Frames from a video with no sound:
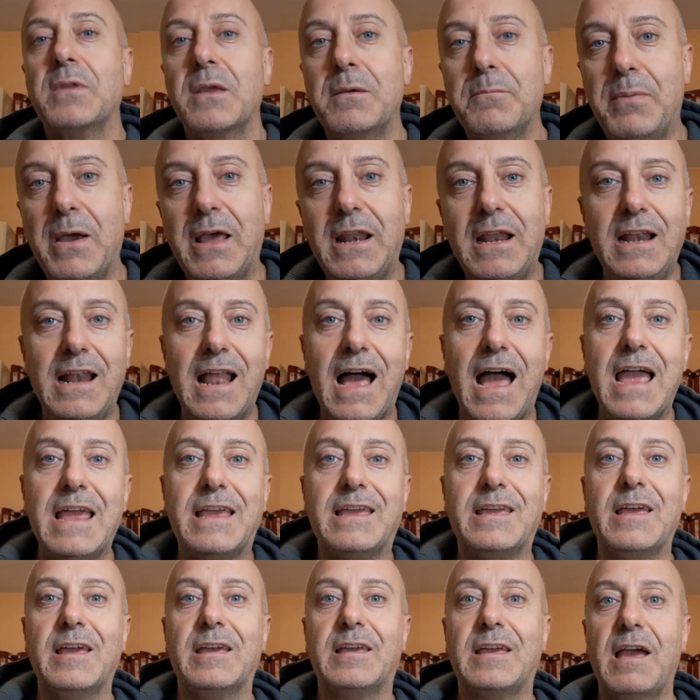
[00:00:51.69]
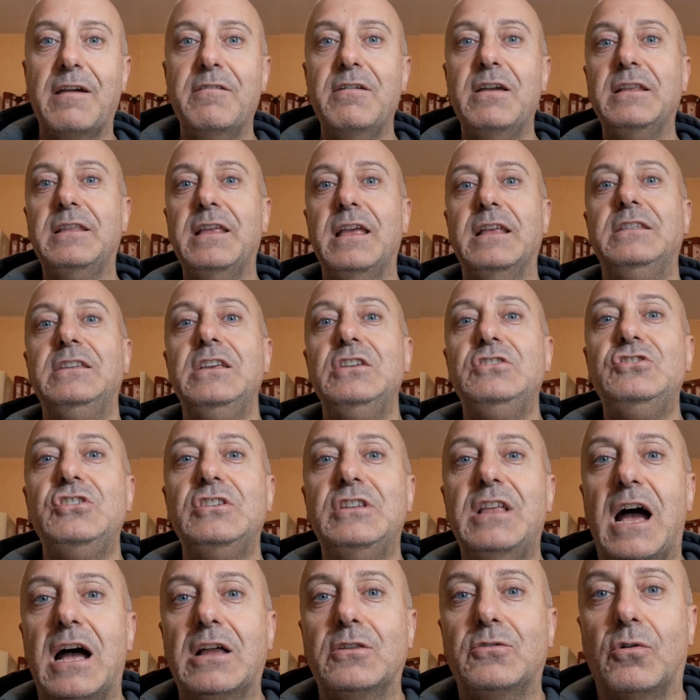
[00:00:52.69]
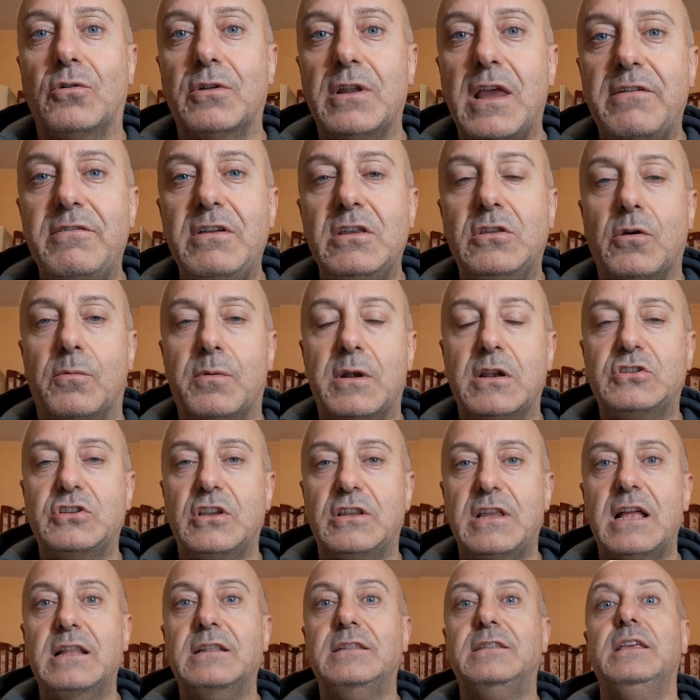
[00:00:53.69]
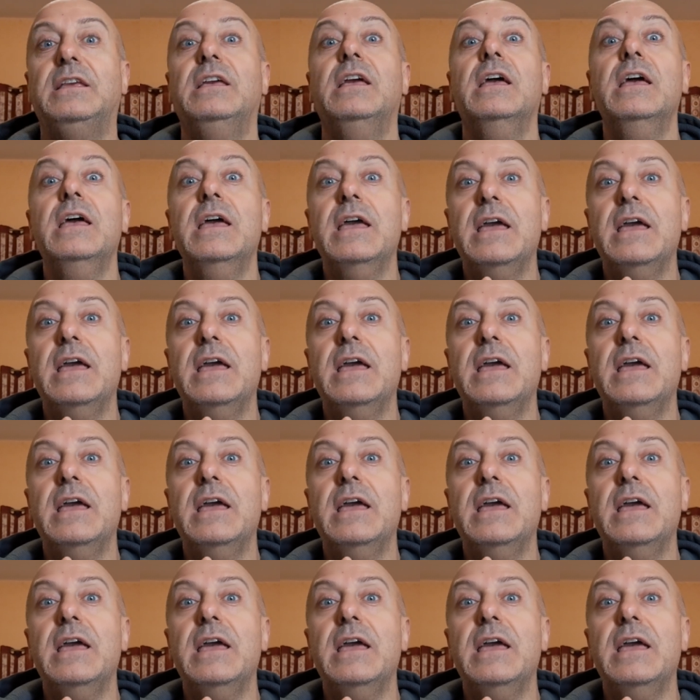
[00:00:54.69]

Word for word: per i like che avete digitato nei video precedenti